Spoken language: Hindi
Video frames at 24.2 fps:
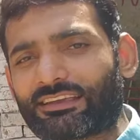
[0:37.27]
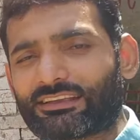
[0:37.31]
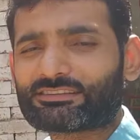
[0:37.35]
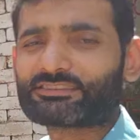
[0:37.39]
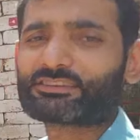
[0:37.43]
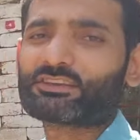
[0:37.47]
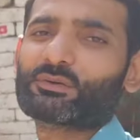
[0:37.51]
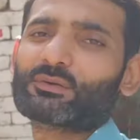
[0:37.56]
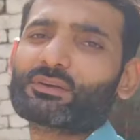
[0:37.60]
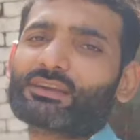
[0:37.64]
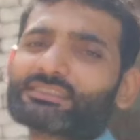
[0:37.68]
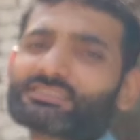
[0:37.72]

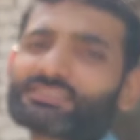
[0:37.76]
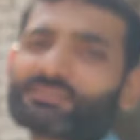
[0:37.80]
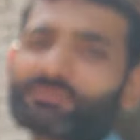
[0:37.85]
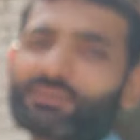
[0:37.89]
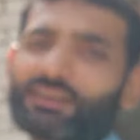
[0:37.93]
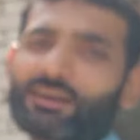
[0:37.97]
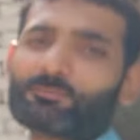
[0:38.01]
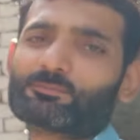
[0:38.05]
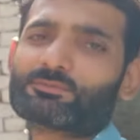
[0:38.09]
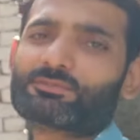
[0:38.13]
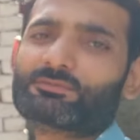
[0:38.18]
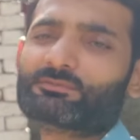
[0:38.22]
इसकी वजह से
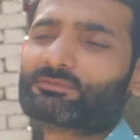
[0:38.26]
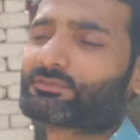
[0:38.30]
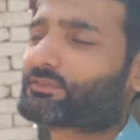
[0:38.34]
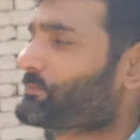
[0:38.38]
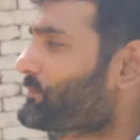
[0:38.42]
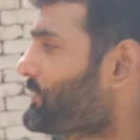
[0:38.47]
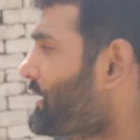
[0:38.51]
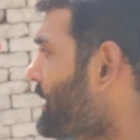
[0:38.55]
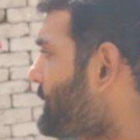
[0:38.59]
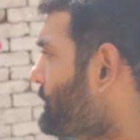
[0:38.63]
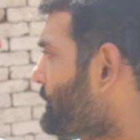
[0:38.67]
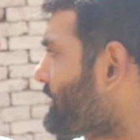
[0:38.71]
मैं आप
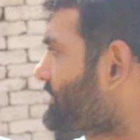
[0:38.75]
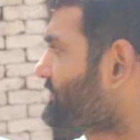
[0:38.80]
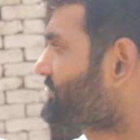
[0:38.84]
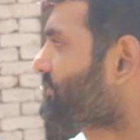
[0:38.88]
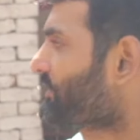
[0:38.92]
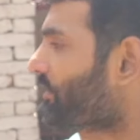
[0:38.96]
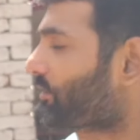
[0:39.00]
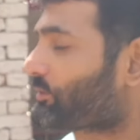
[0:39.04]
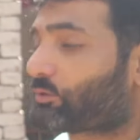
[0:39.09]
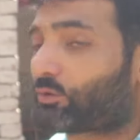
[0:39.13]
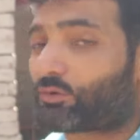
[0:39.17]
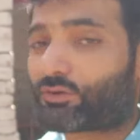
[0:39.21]
तमाम
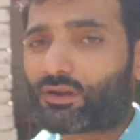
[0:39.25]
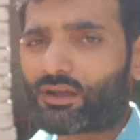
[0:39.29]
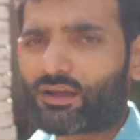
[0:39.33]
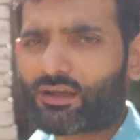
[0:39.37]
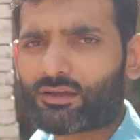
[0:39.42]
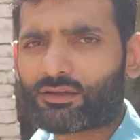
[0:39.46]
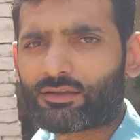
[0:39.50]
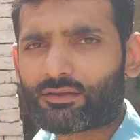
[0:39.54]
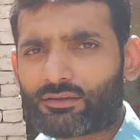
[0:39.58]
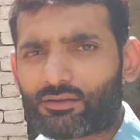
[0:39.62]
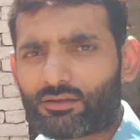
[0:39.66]
बर्ड्स नहीं खोल रहा